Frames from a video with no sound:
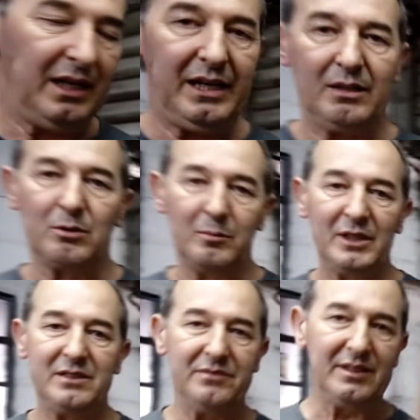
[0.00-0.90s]
É,
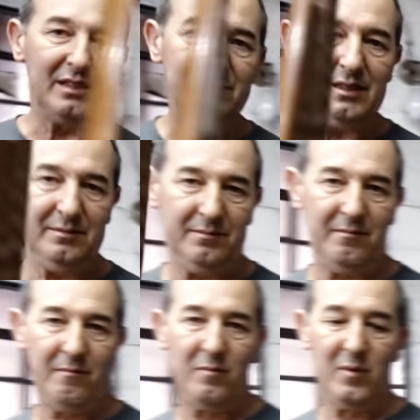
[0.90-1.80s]
comando de válvula,
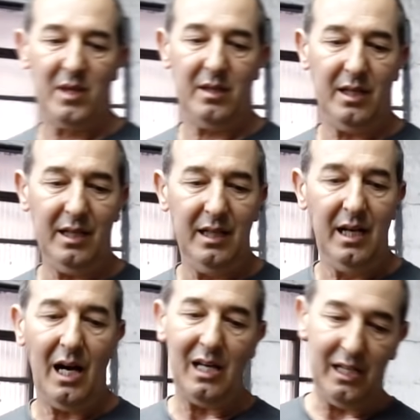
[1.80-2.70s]
uhum. tá?
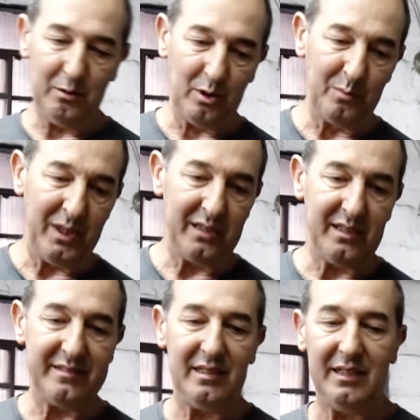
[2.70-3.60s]
além do aumento
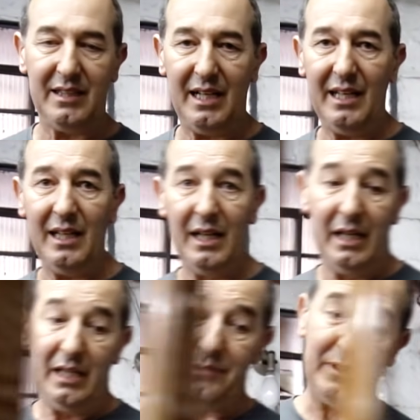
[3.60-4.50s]
da cilindrada,
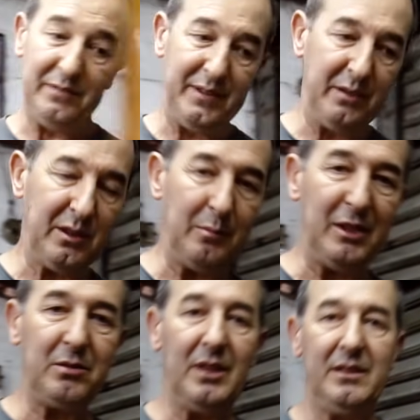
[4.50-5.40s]
e foi feito
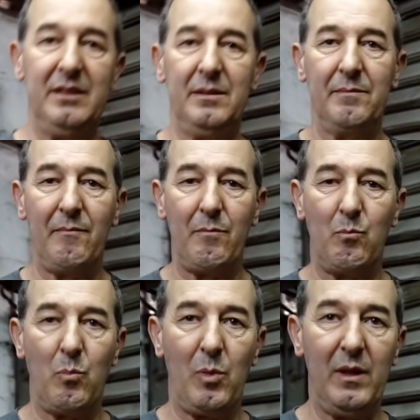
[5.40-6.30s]
cabeçote.
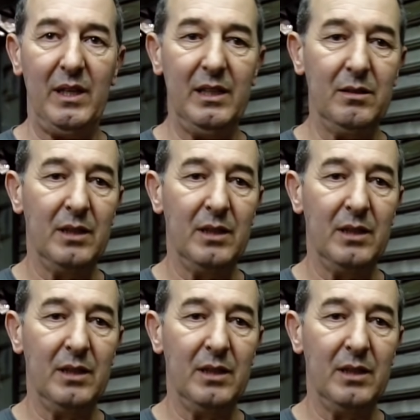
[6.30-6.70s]
Tá. Entendeu?